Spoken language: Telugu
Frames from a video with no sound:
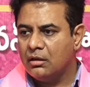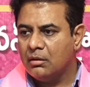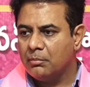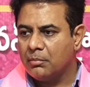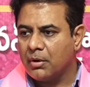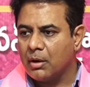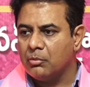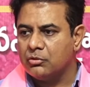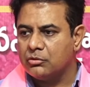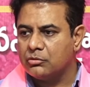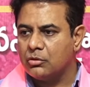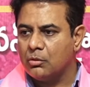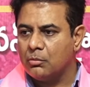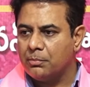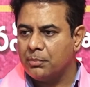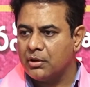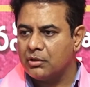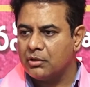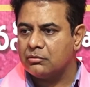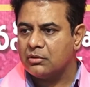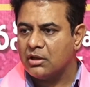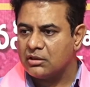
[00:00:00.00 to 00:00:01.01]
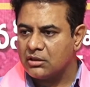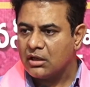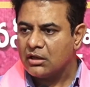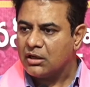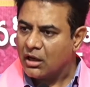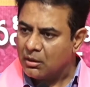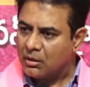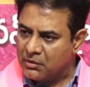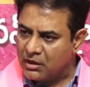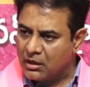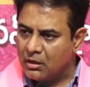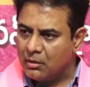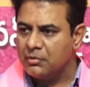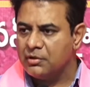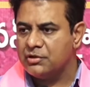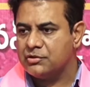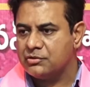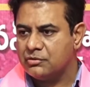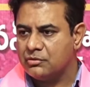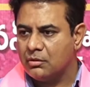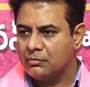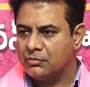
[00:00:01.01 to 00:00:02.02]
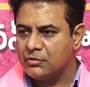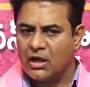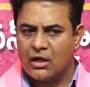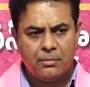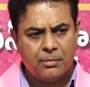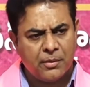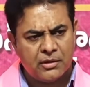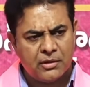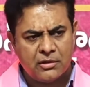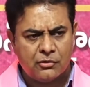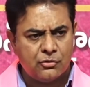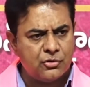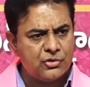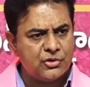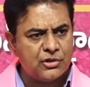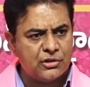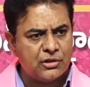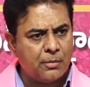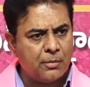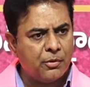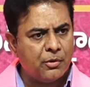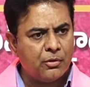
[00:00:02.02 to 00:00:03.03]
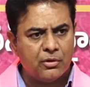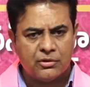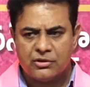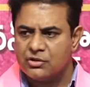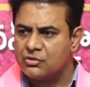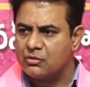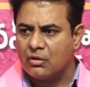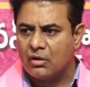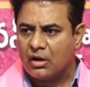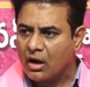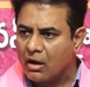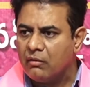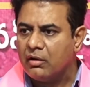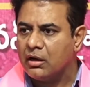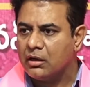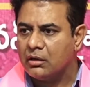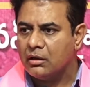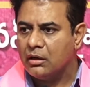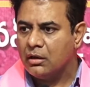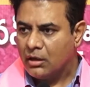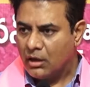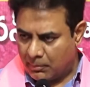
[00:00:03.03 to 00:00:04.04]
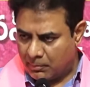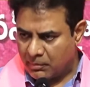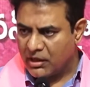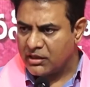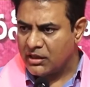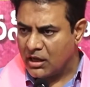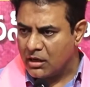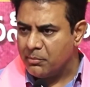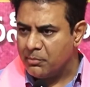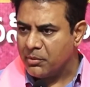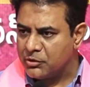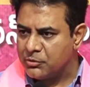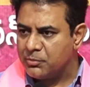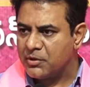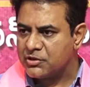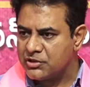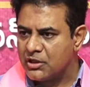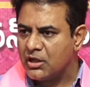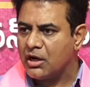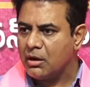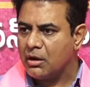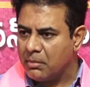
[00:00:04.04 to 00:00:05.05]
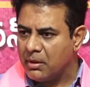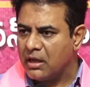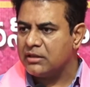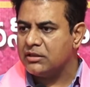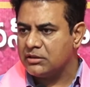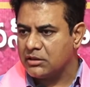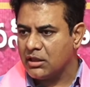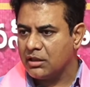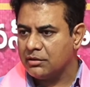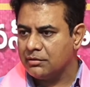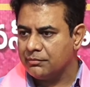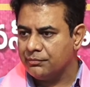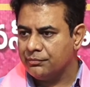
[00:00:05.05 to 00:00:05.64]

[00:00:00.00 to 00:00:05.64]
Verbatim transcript: ప్రభుత్వం పడుతున్న తంటాలు మేము గమనిస్తున్నాం దాన్ని ప్రజల దృష్టికి తప్పకుండా తీసుకొని రావాలి ప్రధాన ప్రతిపక్షంగా నా బాధ్యత